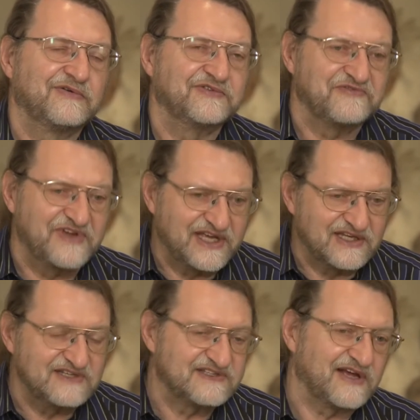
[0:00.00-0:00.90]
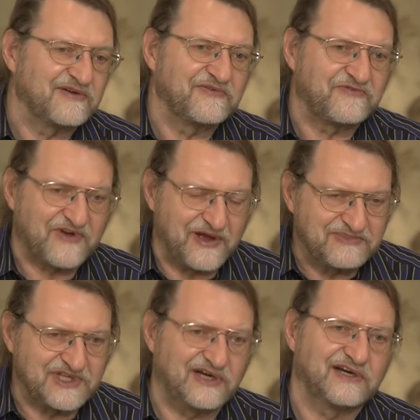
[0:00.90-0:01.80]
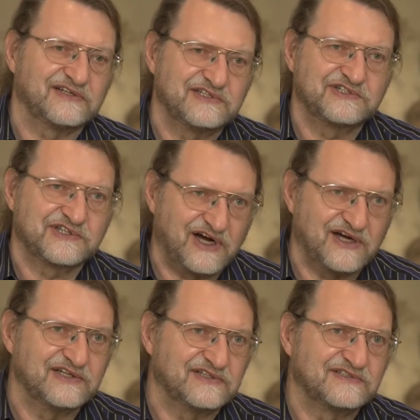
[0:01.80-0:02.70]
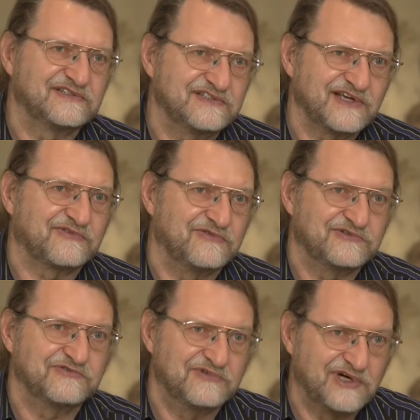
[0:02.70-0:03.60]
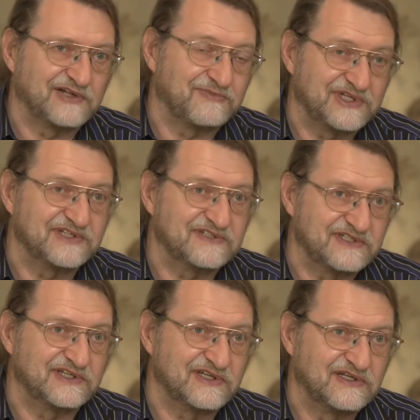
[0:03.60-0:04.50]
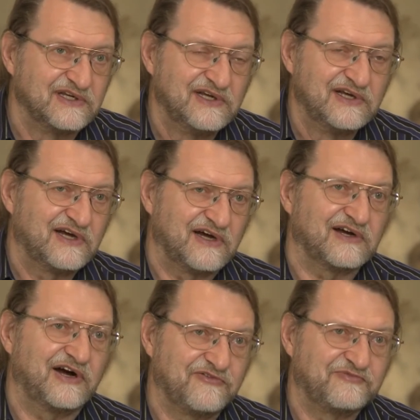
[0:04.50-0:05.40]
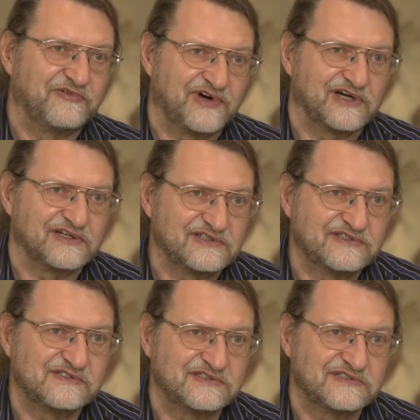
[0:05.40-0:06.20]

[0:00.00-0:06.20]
Und wegen dieser Fremdartigkeit dieser Kultur hat man diese Dinge auch aufbewahrt.